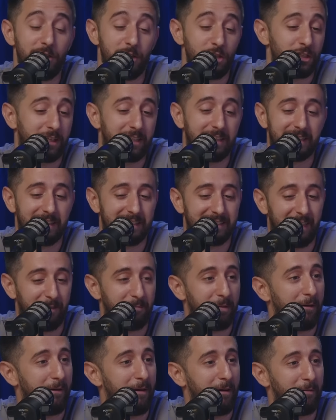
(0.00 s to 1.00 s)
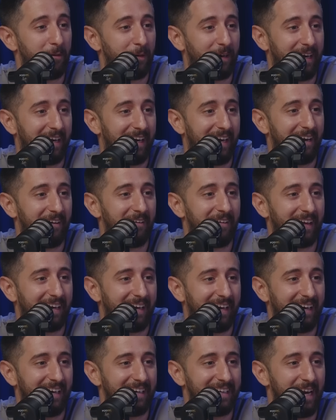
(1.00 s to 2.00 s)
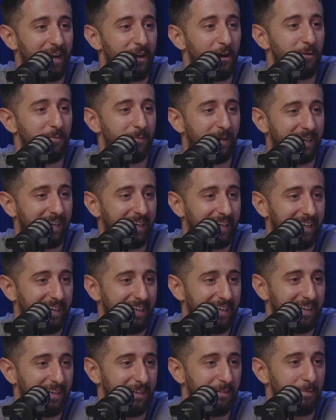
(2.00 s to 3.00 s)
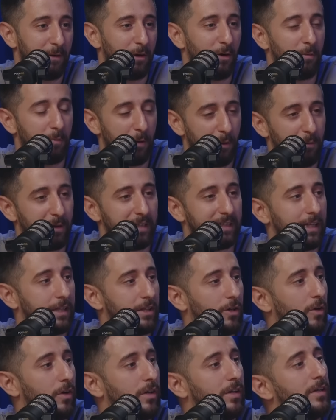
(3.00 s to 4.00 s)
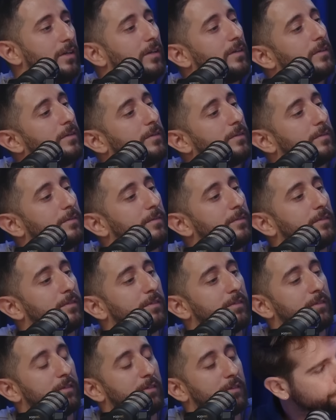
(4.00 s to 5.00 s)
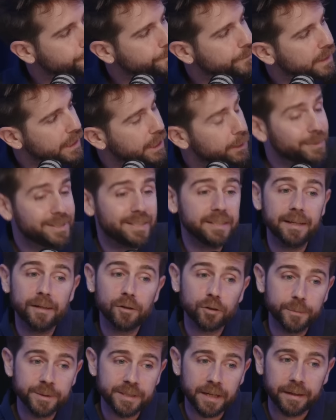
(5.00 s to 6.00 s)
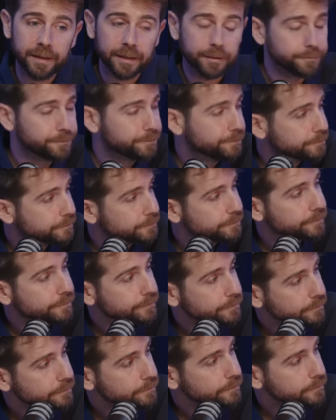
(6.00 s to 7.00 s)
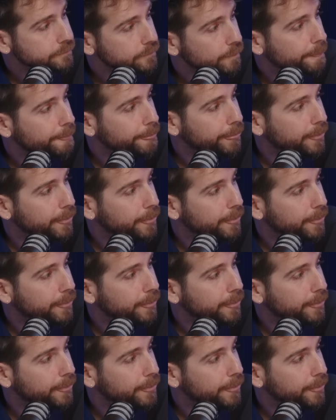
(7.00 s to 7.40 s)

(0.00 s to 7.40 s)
no sé quién es esta porque la verdad que ni el nombre, eh, pero, pero bueno. Eh, yo no he visitado tanatorio, he visitado comisaría. Ostras.